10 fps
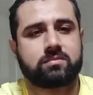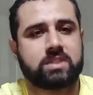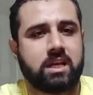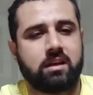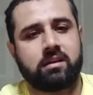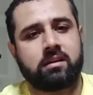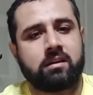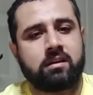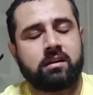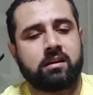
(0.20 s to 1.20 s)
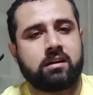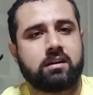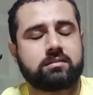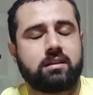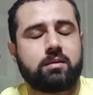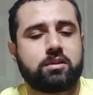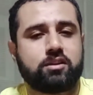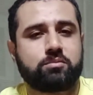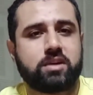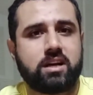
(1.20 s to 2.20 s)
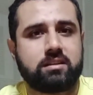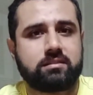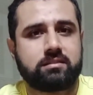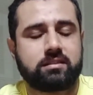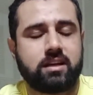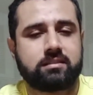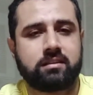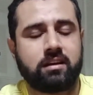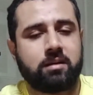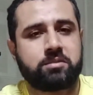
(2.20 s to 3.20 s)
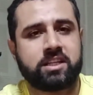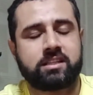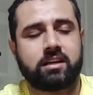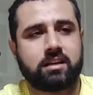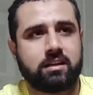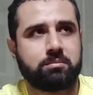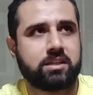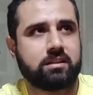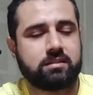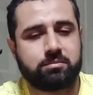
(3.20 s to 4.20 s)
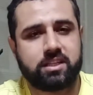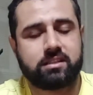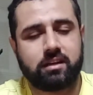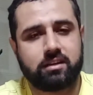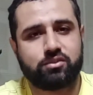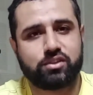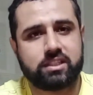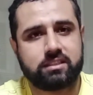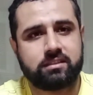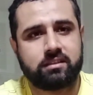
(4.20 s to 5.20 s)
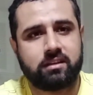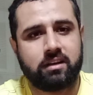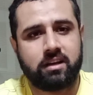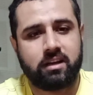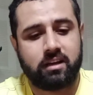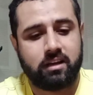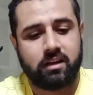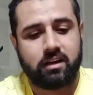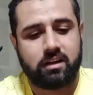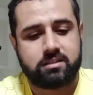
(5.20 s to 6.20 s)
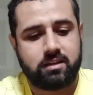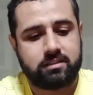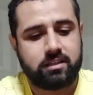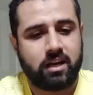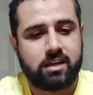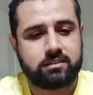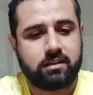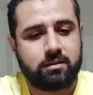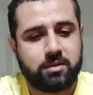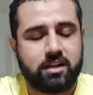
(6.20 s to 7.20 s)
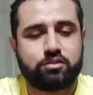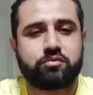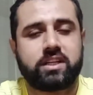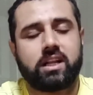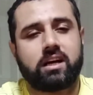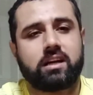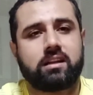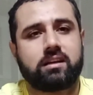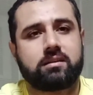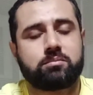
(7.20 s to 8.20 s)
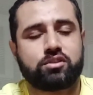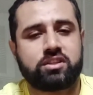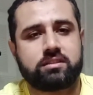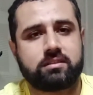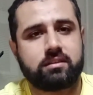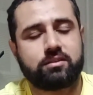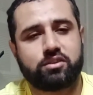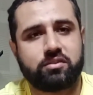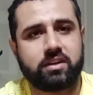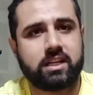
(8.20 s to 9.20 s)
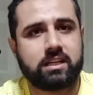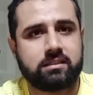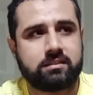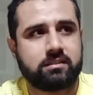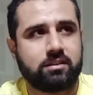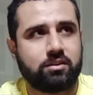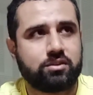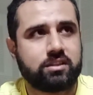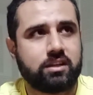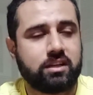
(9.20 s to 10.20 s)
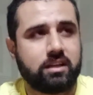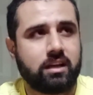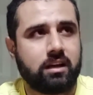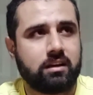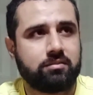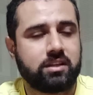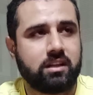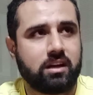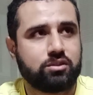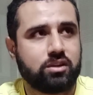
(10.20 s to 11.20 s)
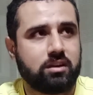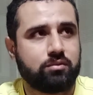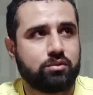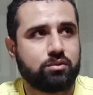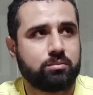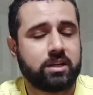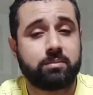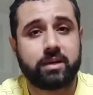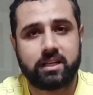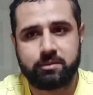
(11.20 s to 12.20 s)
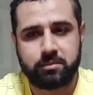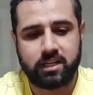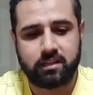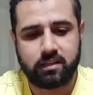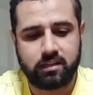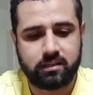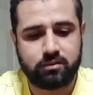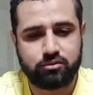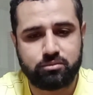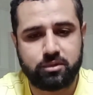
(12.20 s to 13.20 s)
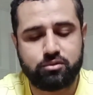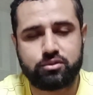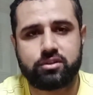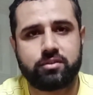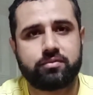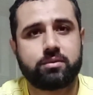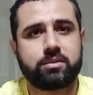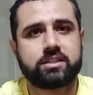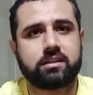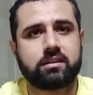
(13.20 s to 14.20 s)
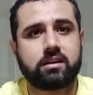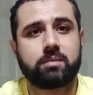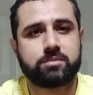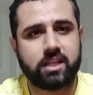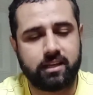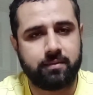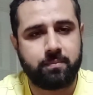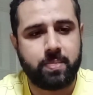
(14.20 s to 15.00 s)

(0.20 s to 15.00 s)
चलिए अस्सलाम वालेकुम गाइस कैसे हैं आप ठीक ठाक हैं उम्मीद है सब ठीक ठाक होंगे अच्छा जी आज का हमारा जो वीलाग है ना बहुत इंटरेस्टिंग होने वाला है और ये वीलाग जो है वो मैंने पहले भी बनाया था लेकिन उसमें कुछ इन्फॉर्मेशन कम थी